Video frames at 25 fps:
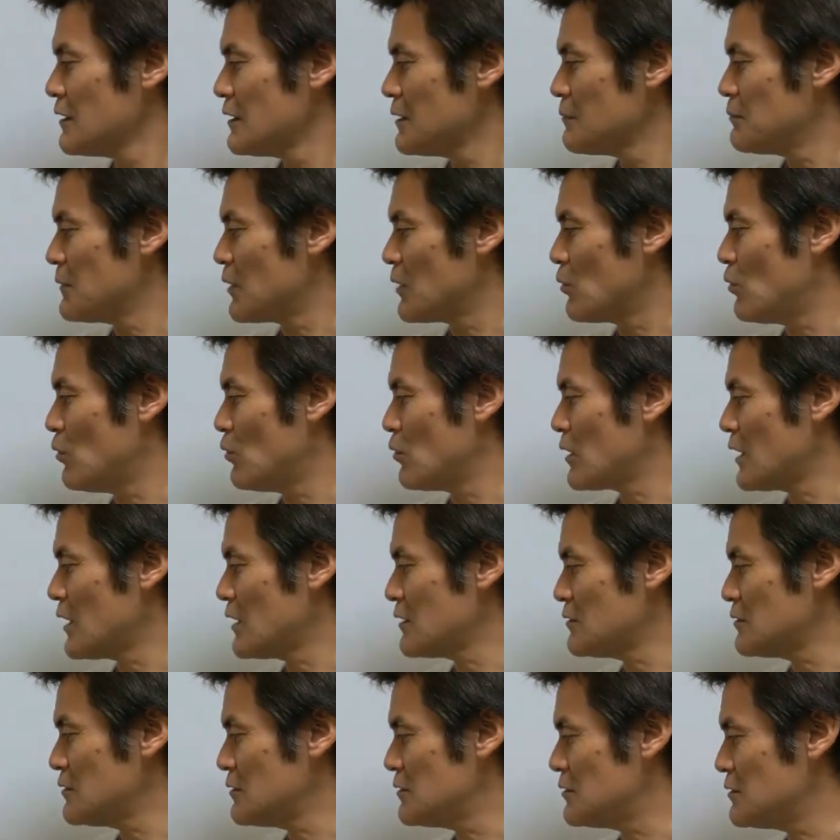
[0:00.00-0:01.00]
まあ、合
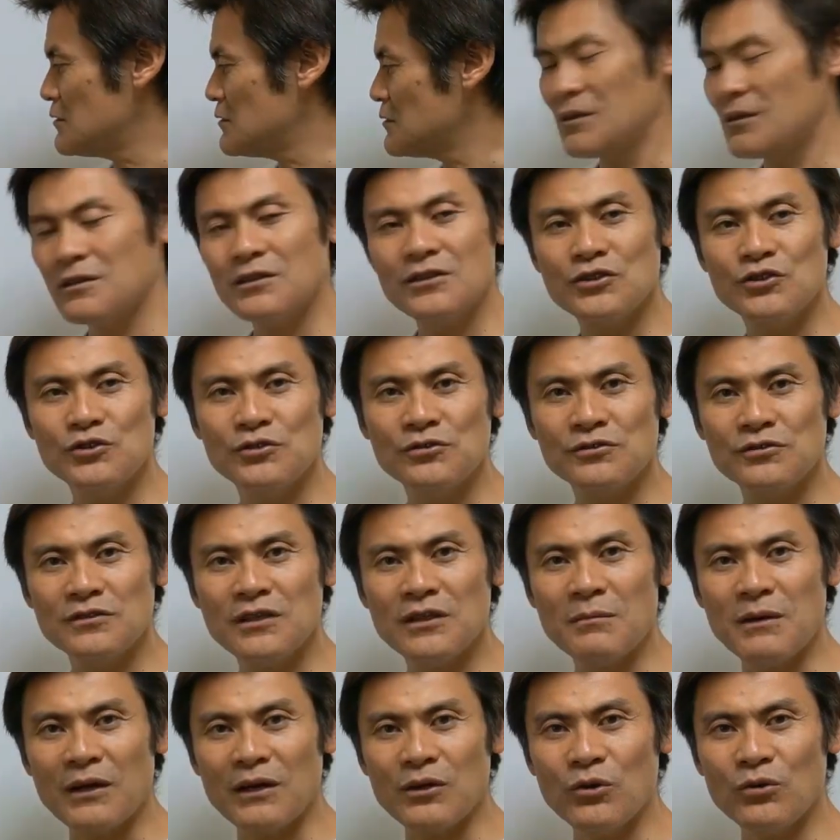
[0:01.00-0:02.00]
格、記述
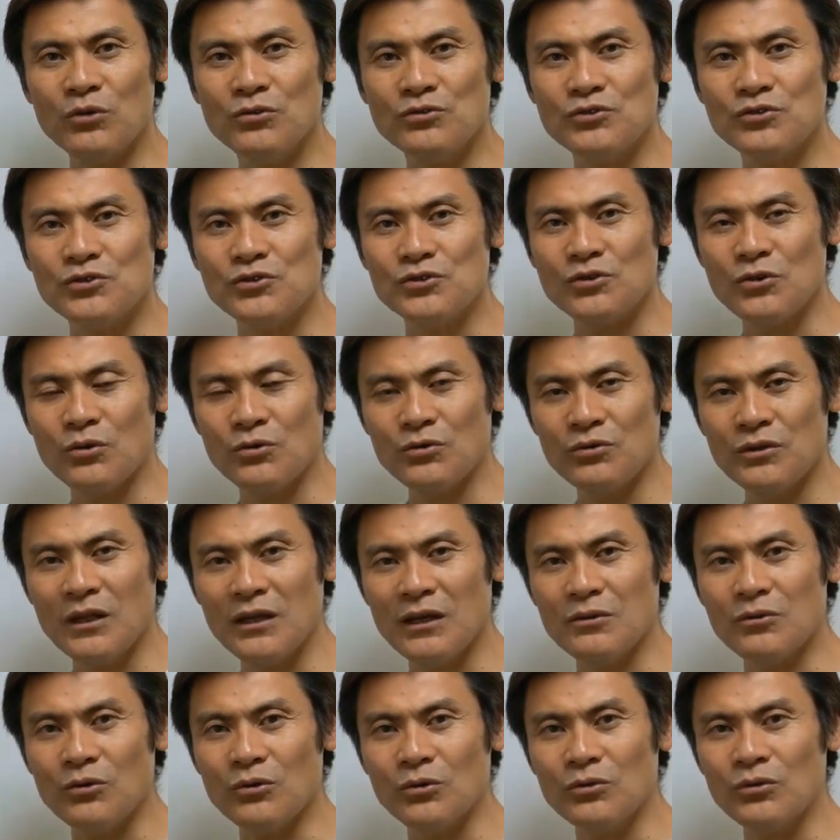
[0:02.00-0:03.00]
でまあ44
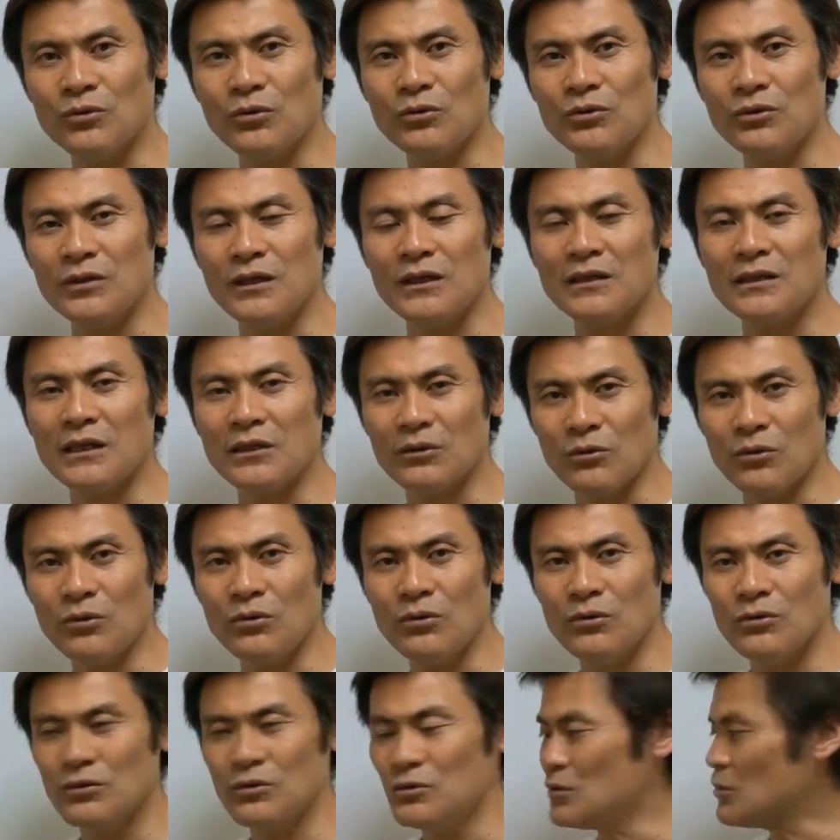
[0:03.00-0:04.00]
点を取っていた
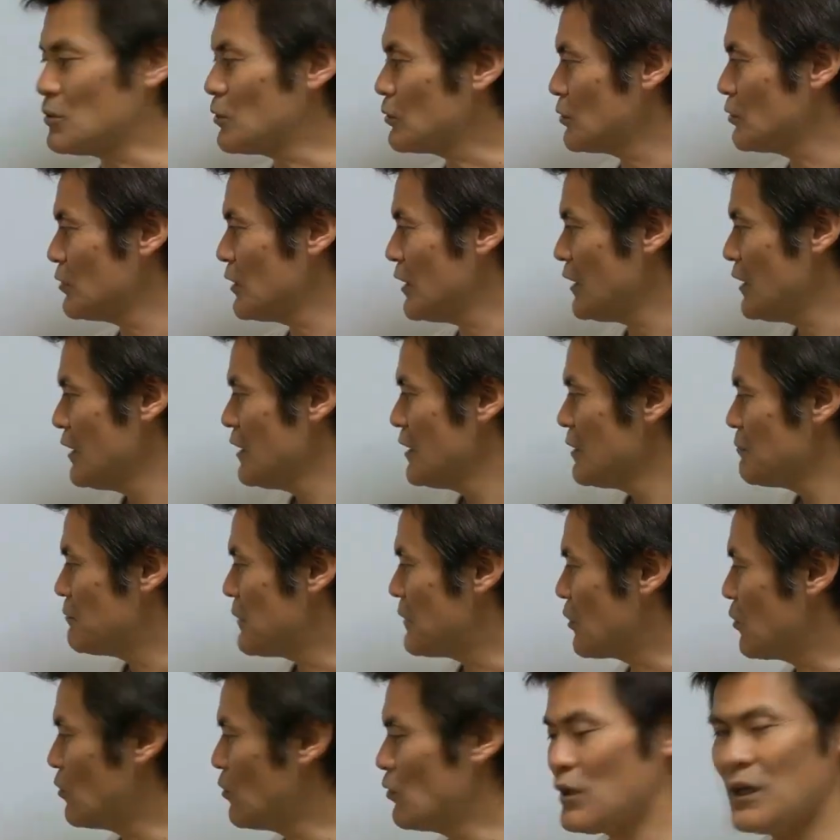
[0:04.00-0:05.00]
ということで、
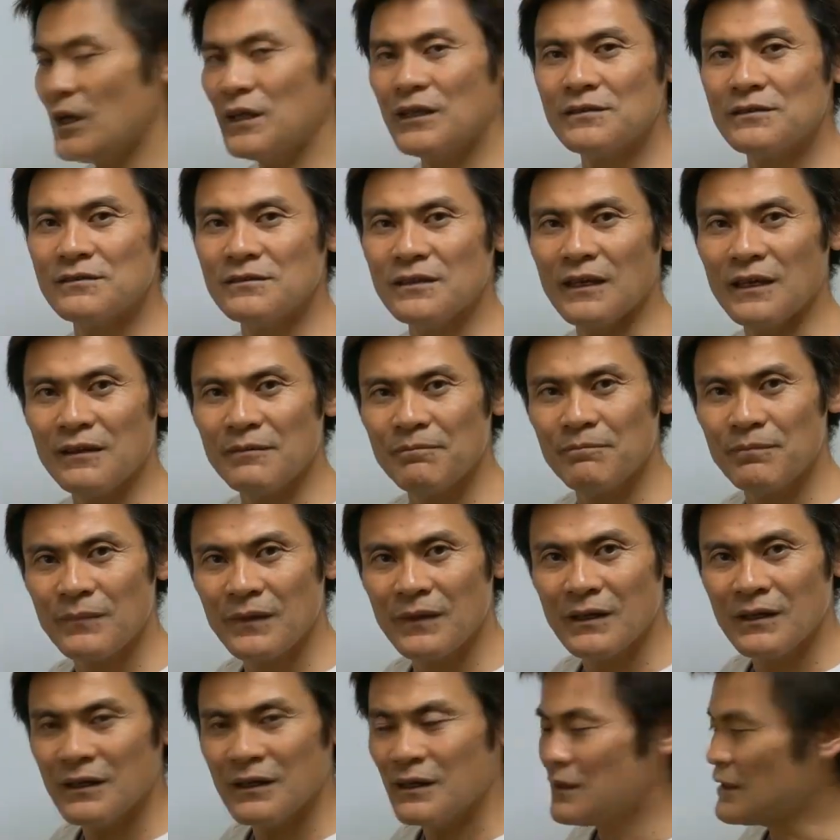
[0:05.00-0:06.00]
まあ、合計ですね、
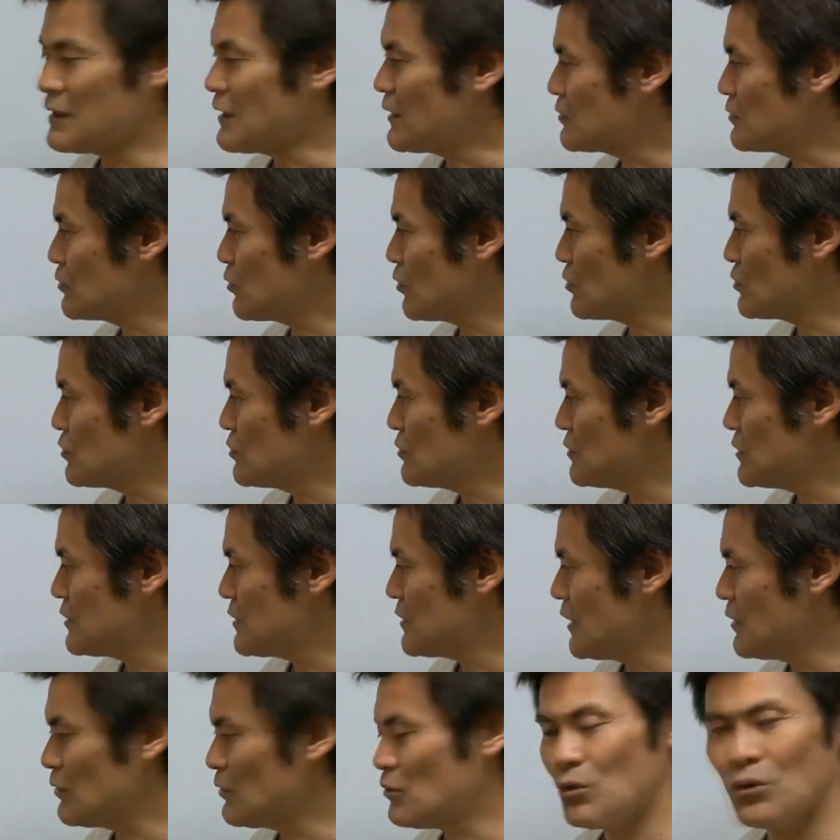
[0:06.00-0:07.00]
152
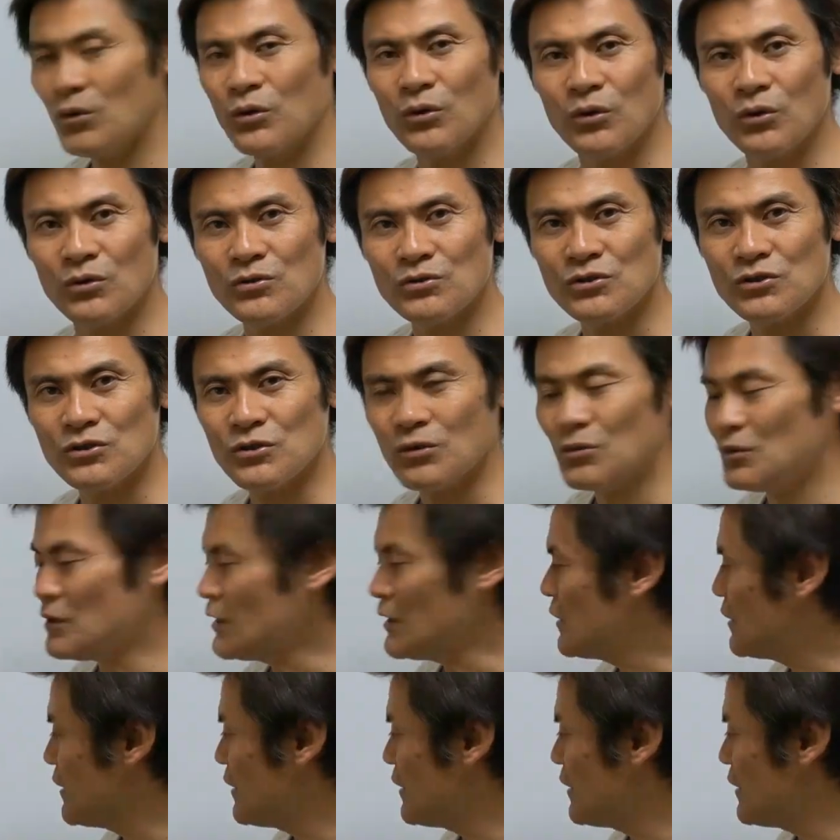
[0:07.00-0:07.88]
点と44点